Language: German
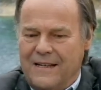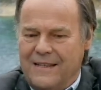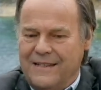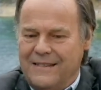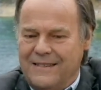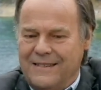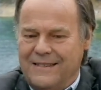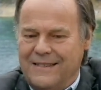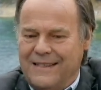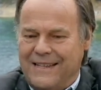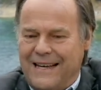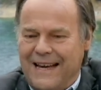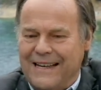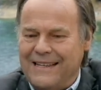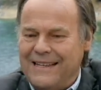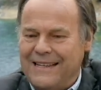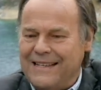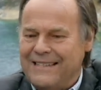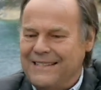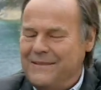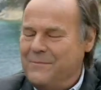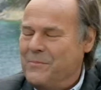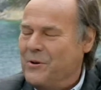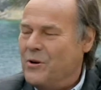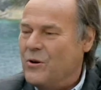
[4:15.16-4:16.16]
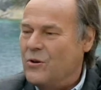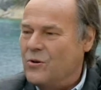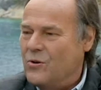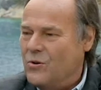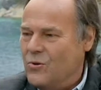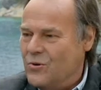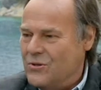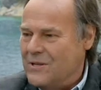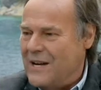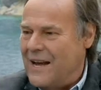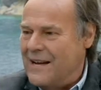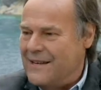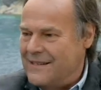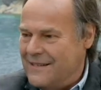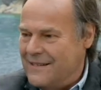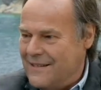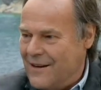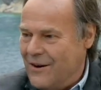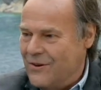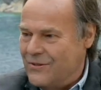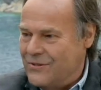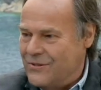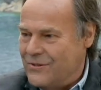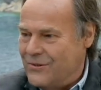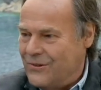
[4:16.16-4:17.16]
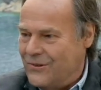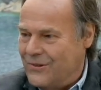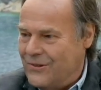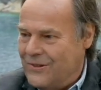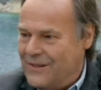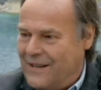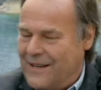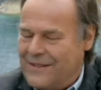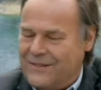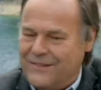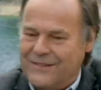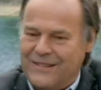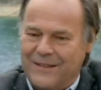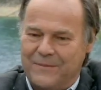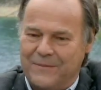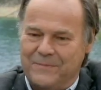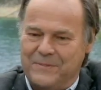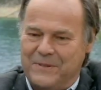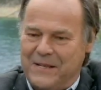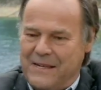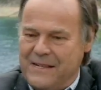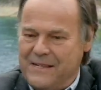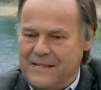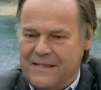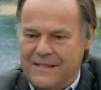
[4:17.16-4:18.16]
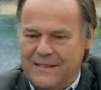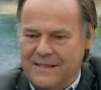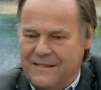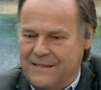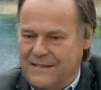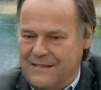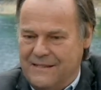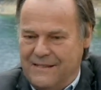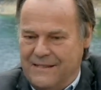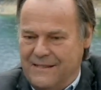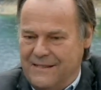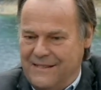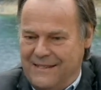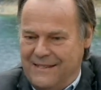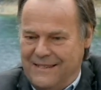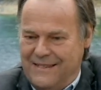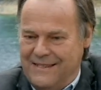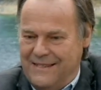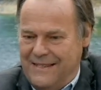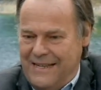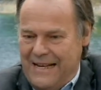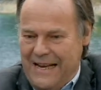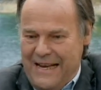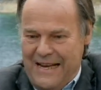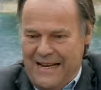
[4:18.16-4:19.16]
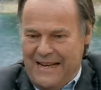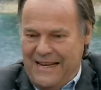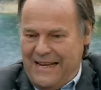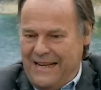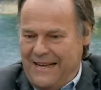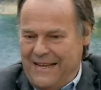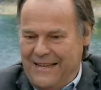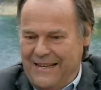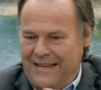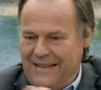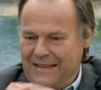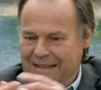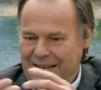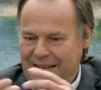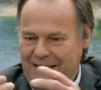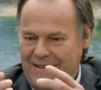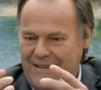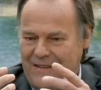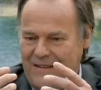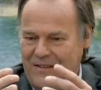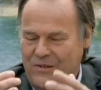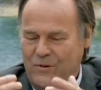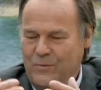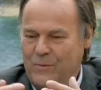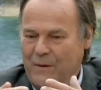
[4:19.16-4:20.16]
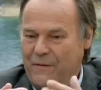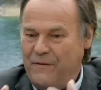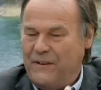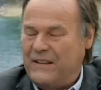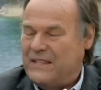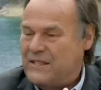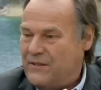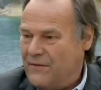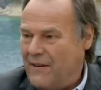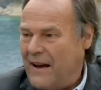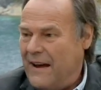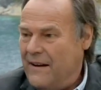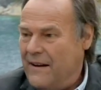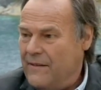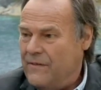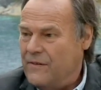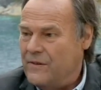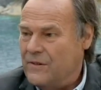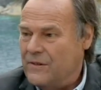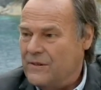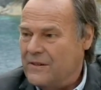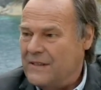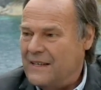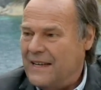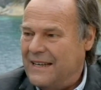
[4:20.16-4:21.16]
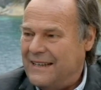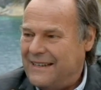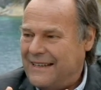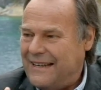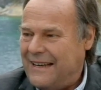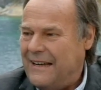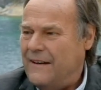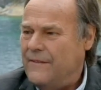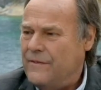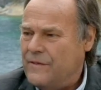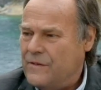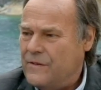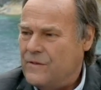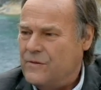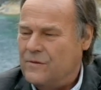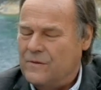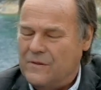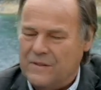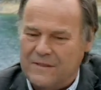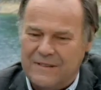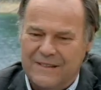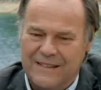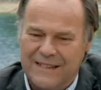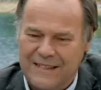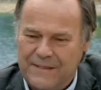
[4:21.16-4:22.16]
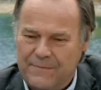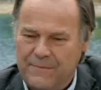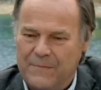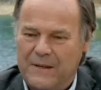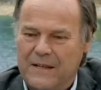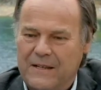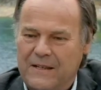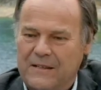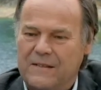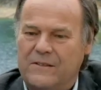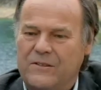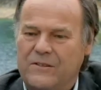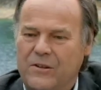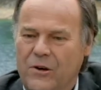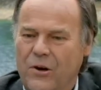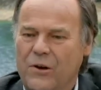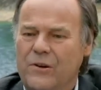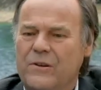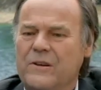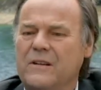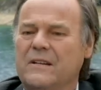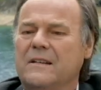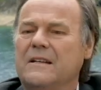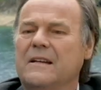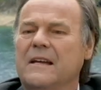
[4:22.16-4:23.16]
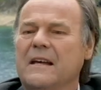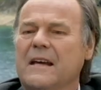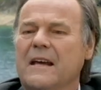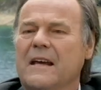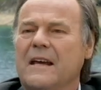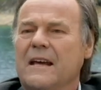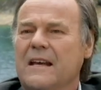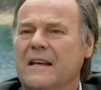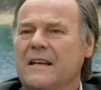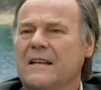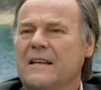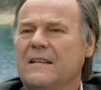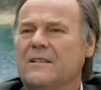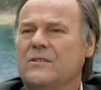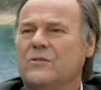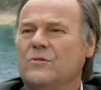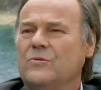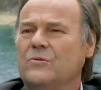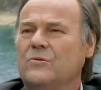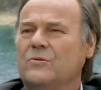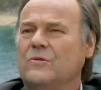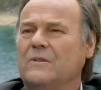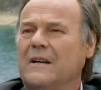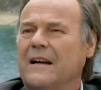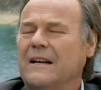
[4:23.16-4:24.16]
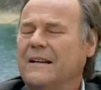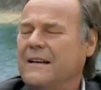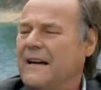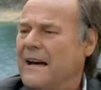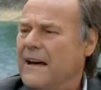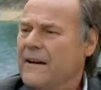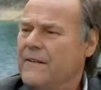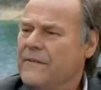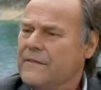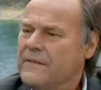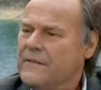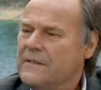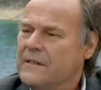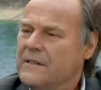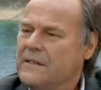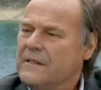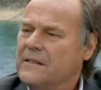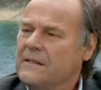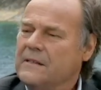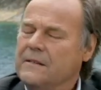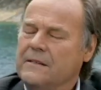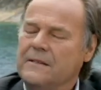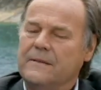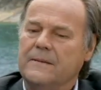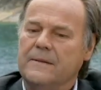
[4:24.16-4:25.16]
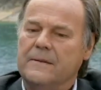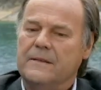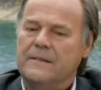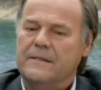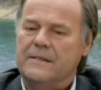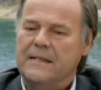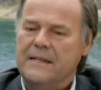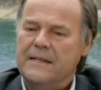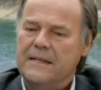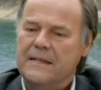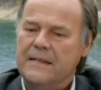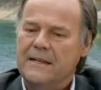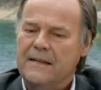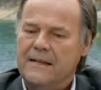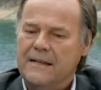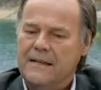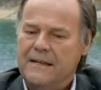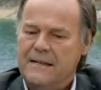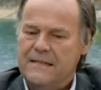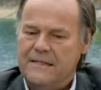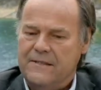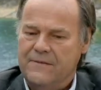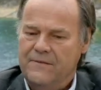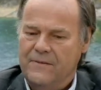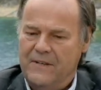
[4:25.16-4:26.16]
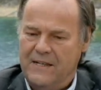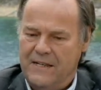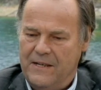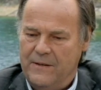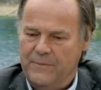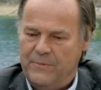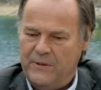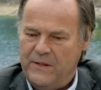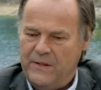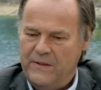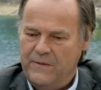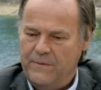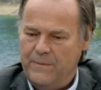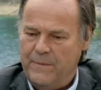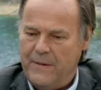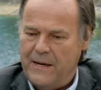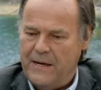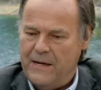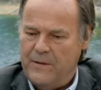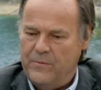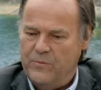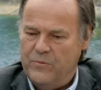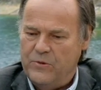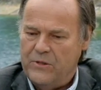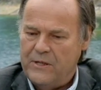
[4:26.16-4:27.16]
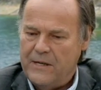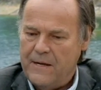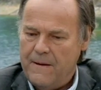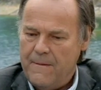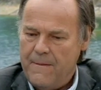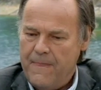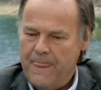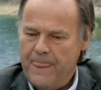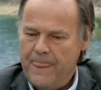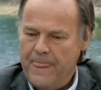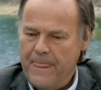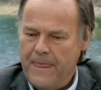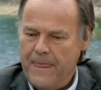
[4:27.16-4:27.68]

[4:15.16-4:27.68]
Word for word: sie kann das immer noch großartig ausdrücken. Also ich habe selten äh, über Verzweiflung, Entkräftung, nicht mehr können so ergreifende Dinge gelesen wie in den Briefen meiner Mutter